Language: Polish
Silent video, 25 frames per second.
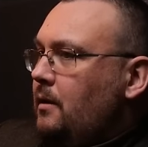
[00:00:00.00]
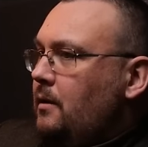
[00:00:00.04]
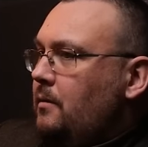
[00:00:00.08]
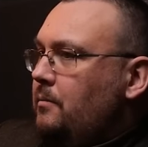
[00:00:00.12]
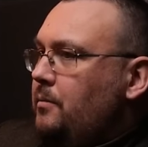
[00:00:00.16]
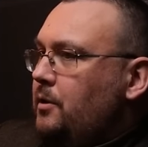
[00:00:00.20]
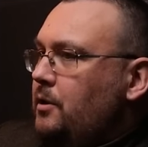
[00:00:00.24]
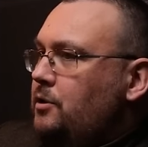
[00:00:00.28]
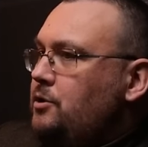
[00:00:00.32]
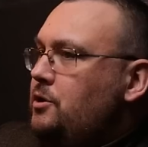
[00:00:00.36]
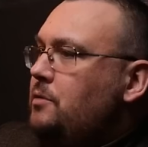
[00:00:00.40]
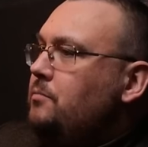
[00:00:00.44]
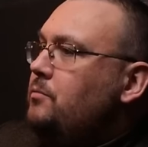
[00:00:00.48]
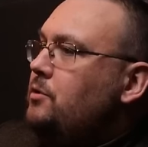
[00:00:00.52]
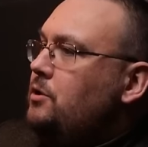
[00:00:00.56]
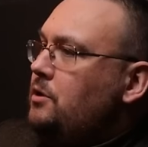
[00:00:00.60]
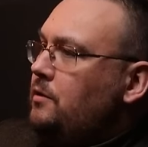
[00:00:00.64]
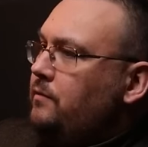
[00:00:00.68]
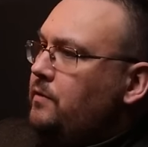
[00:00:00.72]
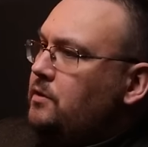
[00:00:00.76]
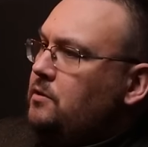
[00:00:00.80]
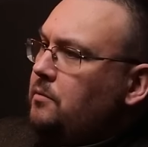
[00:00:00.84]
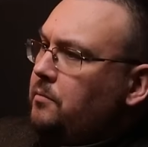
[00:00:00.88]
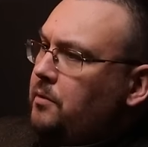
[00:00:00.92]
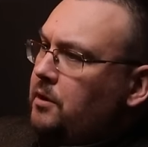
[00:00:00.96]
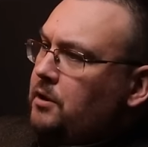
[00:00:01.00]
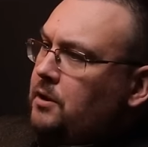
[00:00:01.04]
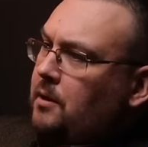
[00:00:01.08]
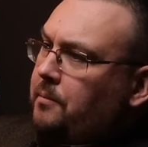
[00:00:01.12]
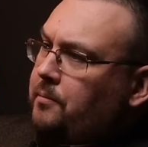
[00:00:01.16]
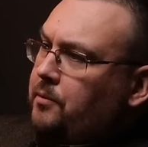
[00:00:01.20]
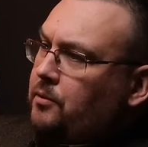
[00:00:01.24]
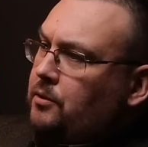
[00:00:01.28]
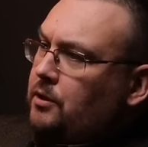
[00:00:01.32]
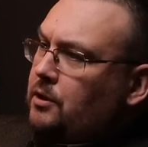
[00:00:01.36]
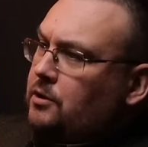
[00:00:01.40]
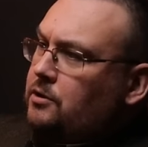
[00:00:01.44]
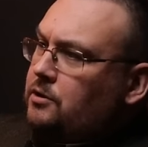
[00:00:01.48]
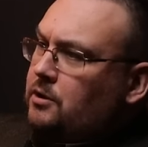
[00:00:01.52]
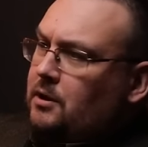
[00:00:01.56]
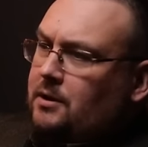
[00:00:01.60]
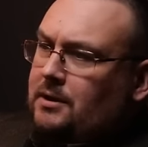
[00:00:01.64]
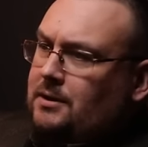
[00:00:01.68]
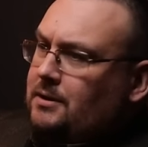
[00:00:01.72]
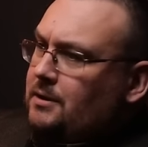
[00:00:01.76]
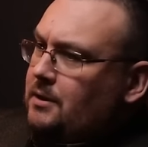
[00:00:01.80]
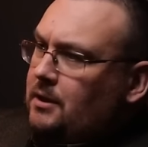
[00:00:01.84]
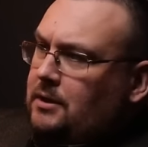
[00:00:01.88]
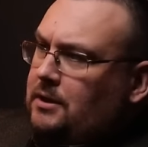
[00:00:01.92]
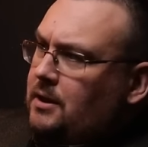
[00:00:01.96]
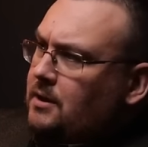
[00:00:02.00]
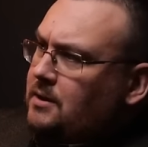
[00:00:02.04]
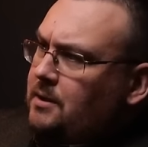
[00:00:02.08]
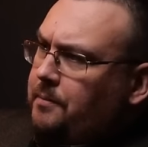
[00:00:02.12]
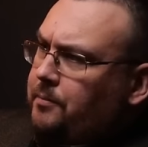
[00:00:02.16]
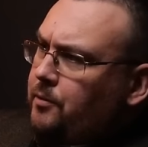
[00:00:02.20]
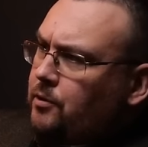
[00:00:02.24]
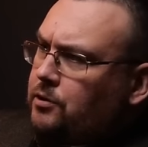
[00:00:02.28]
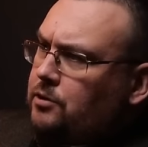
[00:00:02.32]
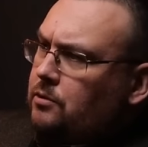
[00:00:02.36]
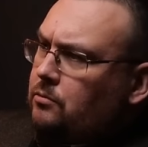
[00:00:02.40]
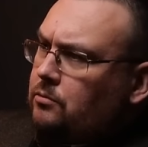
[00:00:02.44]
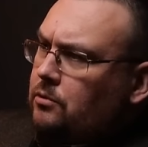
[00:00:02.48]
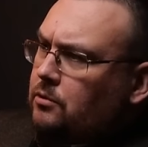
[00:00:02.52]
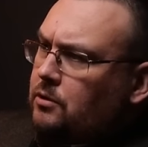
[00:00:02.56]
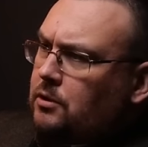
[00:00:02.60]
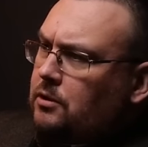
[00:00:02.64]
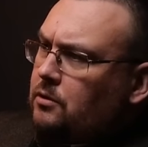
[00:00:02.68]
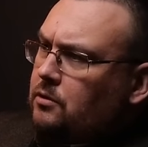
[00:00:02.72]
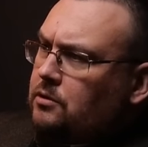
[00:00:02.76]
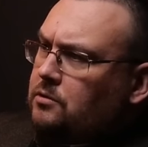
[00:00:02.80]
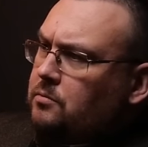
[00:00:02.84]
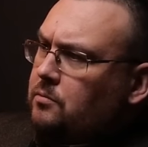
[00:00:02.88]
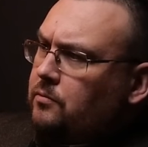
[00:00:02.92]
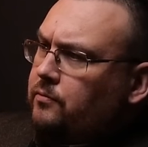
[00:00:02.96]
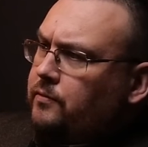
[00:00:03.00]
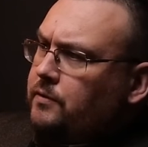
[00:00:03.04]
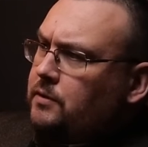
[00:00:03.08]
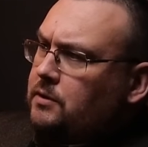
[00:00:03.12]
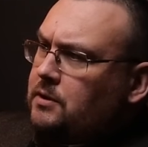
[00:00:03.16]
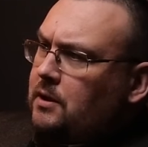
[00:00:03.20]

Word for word: byli ci myśliwi, co byli na proteście, a nas nikt nie zaprosił do tych rozmów.